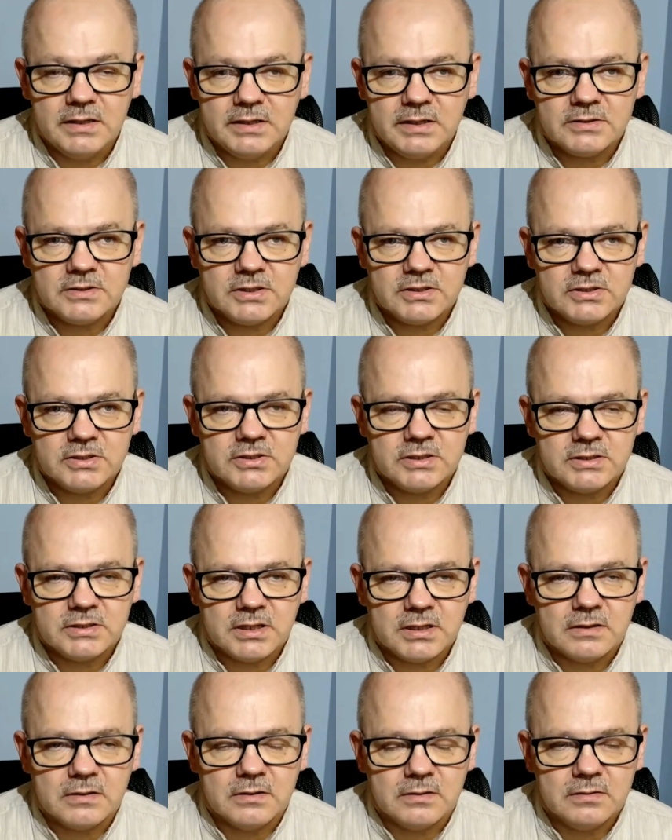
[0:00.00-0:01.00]
ale także życzę
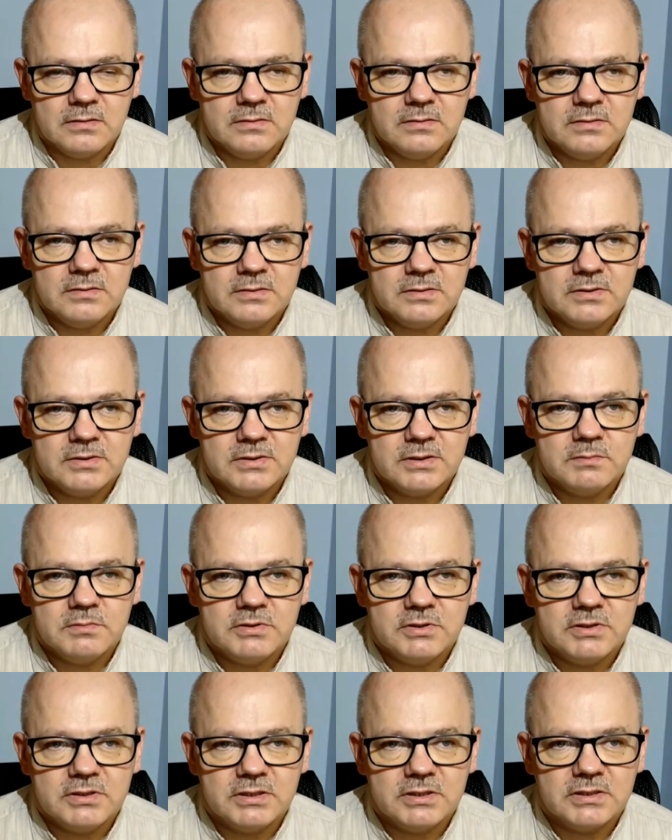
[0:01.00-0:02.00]
tego,
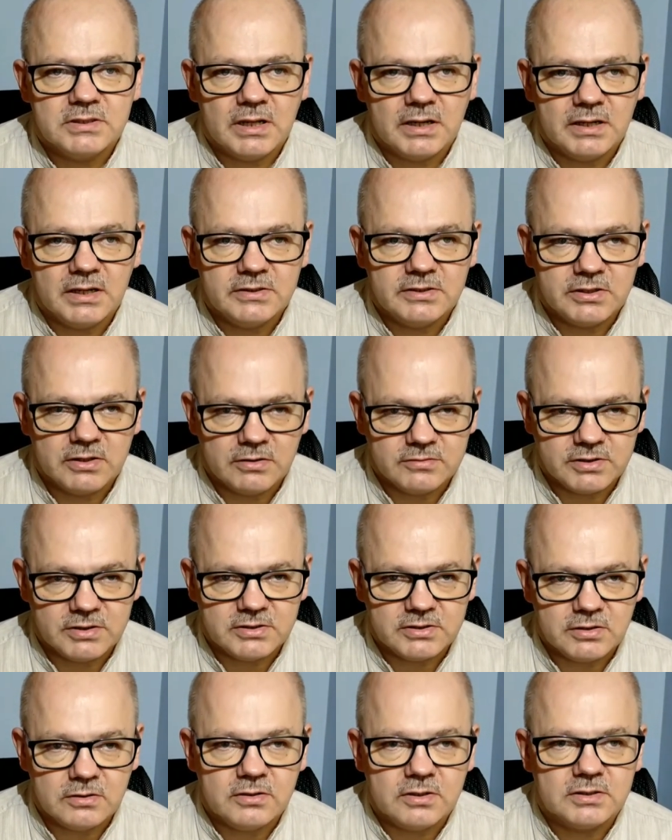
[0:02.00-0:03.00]
żebyście znaleźli
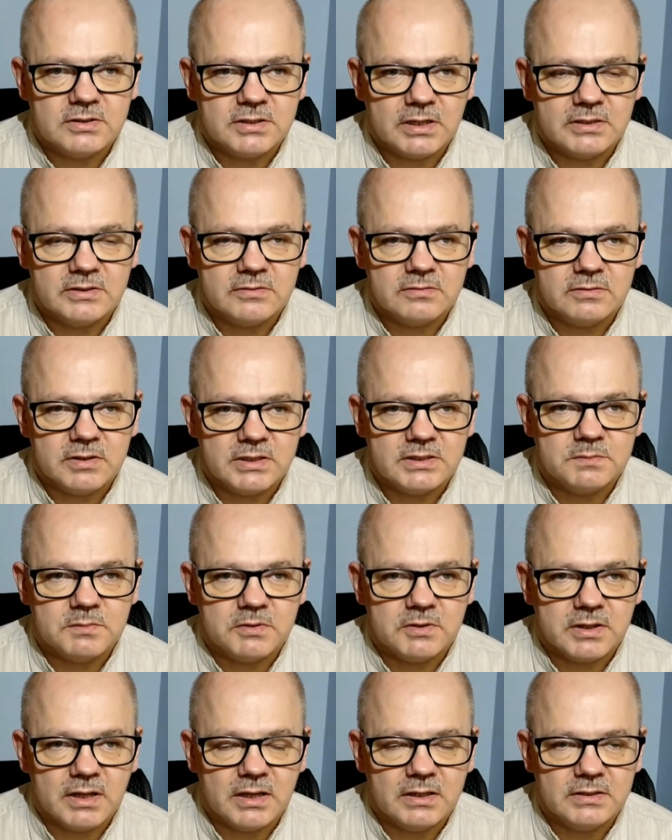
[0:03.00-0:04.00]
chociaż trochę czasu na
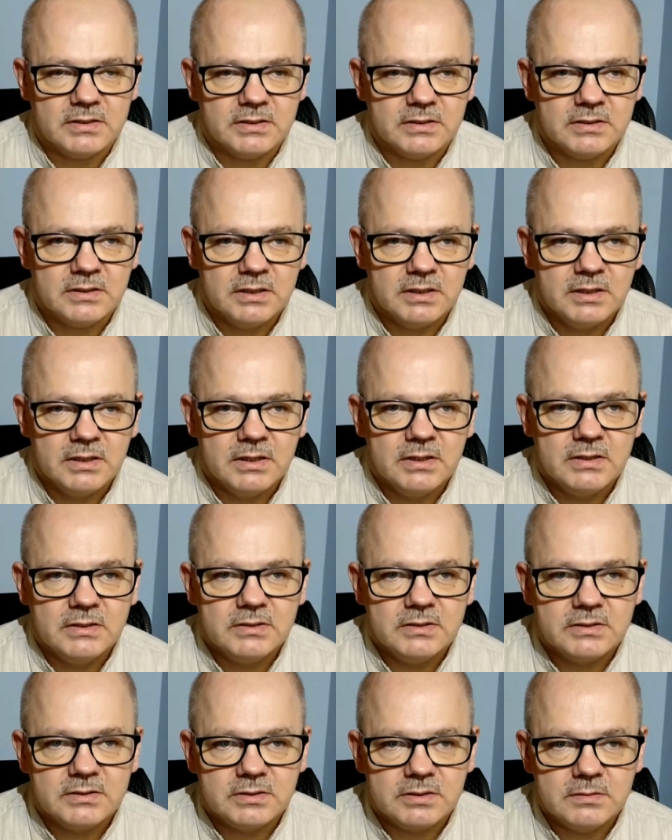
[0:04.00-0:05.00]
spotkanie
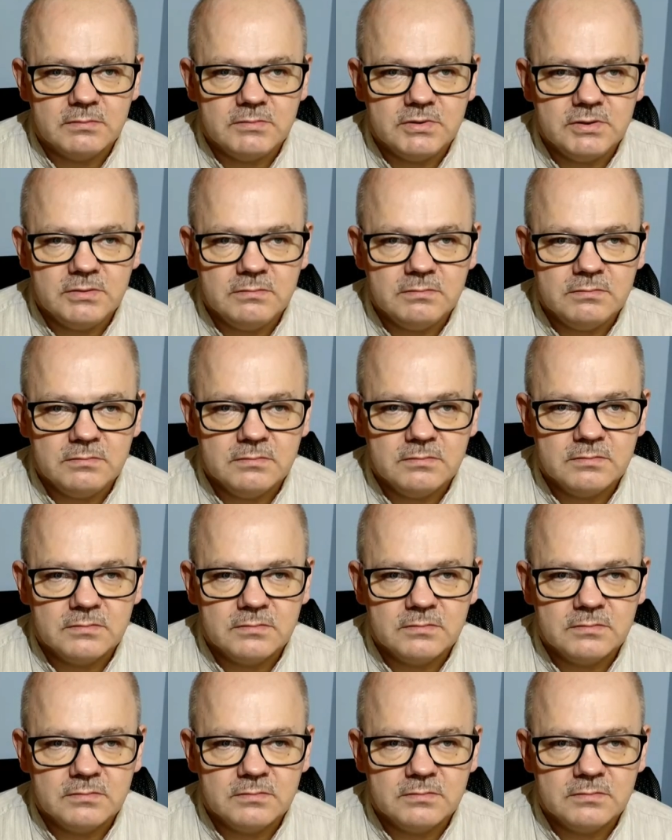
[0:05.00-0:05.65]
z tymi,